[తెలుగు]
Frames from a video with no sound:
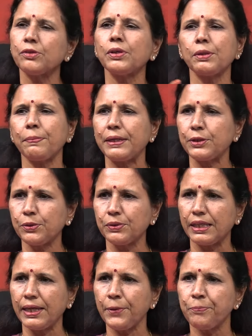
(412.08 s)
ను ఒకటి
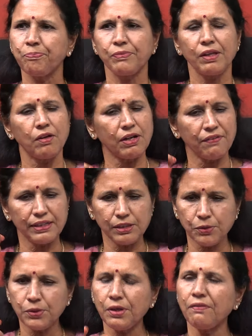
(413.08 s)
పెట్టుకుని ఒక వంద
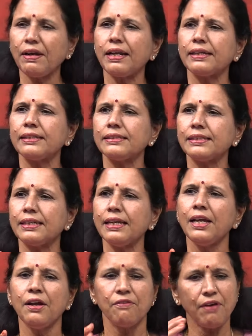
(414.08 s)
కోట్లు వాళ్ళకి ఇచ్చి
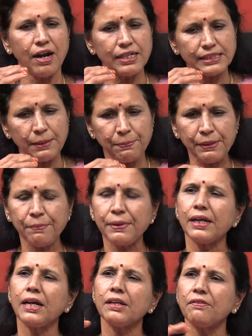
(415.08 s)
వాళ్ళు చెప్పిన
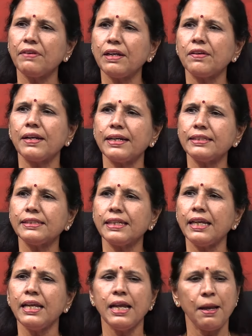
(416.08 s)
ప్రకారం వీళ్ళు నడిచి
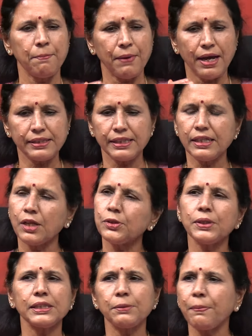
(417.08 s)
పార్టీని
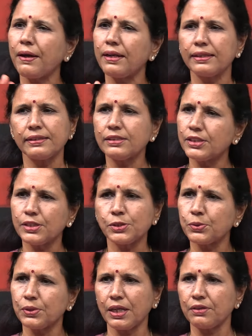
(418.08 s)
అధోగతి పాలైతే
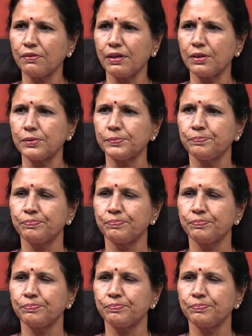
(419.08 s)
చేసుకున్నారు వాళ్ళు